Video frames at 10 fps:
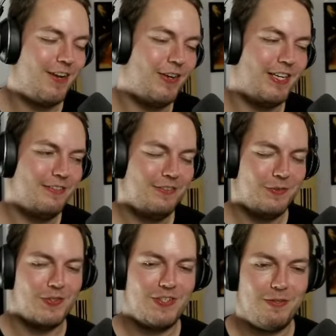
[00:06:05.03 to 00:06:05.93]
Aber
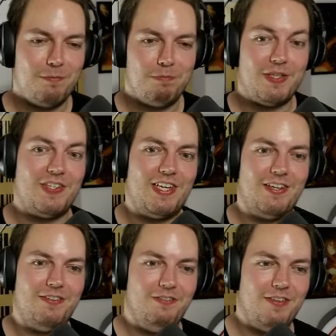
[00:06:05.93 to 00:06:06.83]
gut,
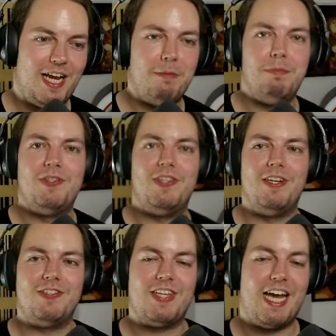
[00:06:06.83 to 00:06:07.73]
besser ein
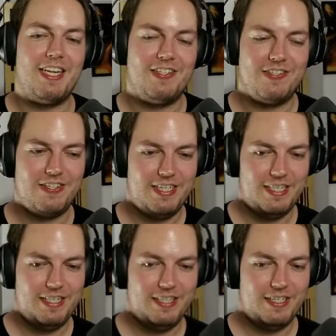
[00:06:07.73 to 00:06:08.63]
bisschen als gar nichts.
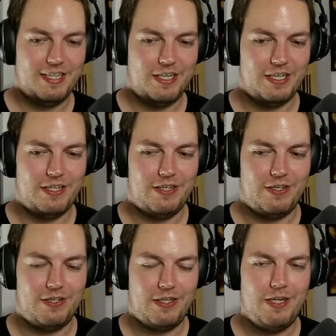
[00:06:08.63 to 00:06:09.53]

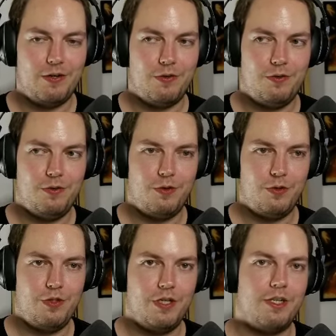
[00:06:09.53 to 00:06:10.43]
Äh, genau.
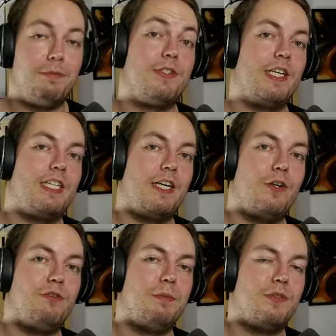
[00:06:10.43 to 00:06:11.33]
Und ja, damit sage ich
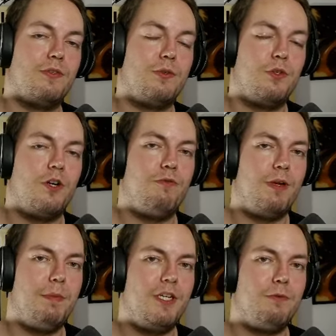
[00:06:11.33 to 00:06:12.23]
danke euch vielmals fürs Zuschauen.
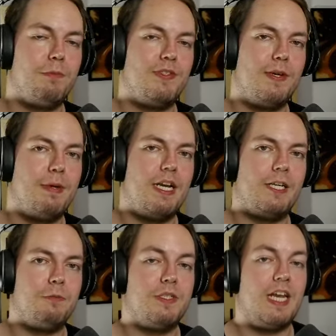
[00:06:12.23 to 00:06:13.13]
Wie immer, ich würde mich selber ein
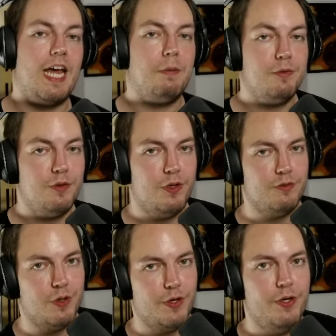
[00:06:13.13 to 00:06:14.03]
Like, Kommentar, ein Abo von
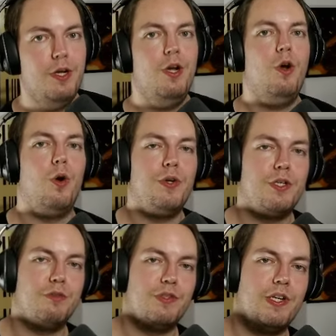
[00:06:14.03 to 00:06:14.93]
euch freuen. Und
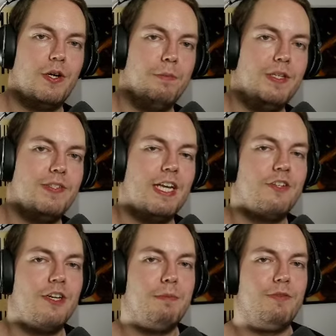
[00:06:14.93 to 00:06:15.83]
ich hoffe, ihr seid auch im nächsten
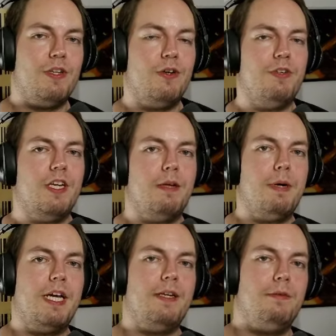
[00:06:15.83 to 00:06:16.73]
Genshin Impact wieder, wieder
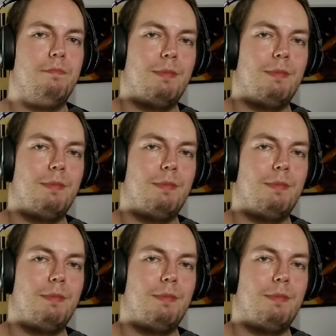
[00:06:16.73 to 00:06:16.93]
dabei.